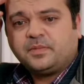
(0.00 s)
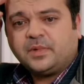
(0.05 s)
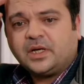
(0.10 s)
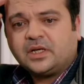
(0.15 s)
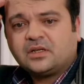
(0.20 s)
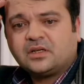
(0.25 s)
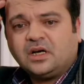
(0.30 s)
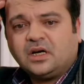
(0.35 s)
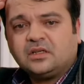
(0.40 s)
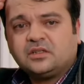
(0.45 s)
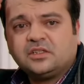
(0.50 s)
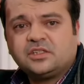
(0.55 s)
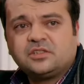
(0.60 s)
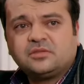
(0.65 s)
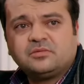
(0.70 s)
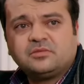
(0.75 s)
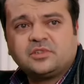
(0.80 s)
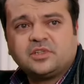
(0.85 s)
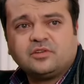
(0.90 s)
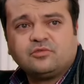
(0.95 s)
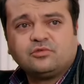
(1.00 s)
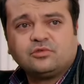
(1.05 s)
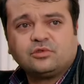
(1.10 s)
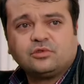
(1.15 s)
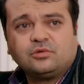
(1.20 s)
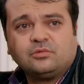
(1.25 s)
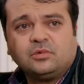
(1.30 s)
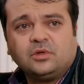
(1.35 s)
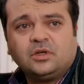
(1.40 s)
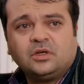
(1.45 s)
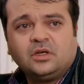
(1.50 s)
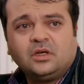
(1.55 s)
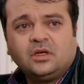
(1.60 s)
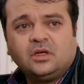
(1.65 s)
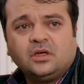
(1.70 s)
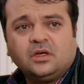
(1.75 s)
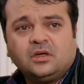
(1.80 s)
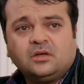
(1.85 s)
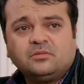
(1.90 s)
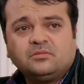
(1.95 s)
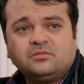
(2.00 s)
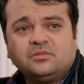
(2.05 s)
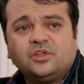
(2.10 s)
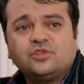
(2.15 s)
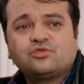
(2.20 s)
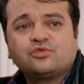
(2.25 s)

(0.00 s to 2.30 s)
Yo la protegí de ese hombre. Fue